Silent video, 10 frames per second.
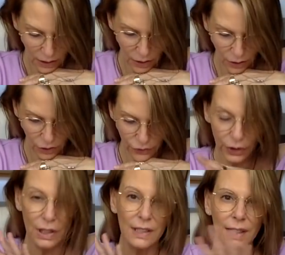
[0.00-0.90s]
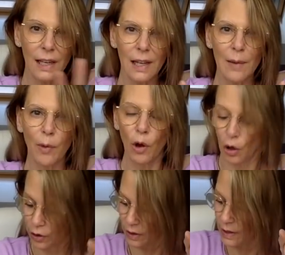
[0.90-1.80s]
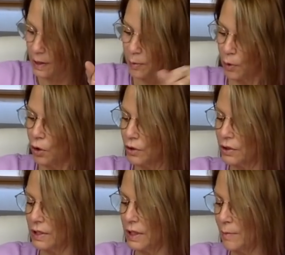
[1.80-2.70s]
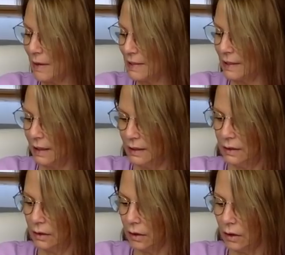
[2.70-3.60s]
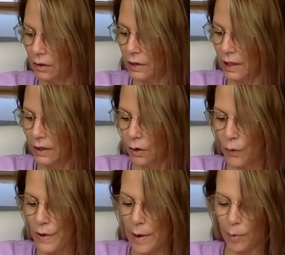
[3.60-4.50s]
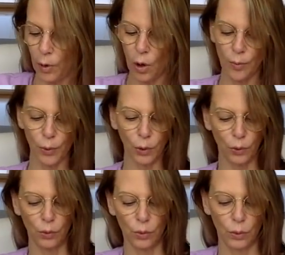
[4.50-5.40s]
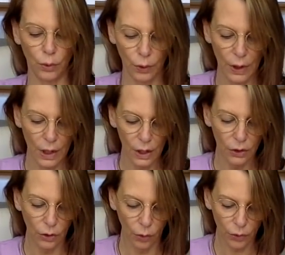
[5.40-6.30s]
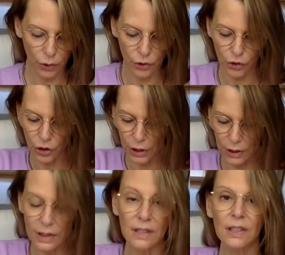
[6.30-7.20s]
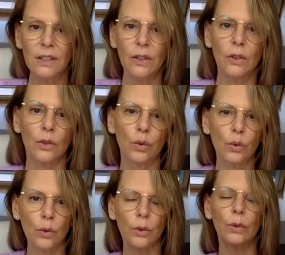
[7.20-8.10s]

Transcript: Euh, je vais utiliser les breloques et les breloques et basta. Ok, on fait les breloques pour tout. Donc j'ai ici tout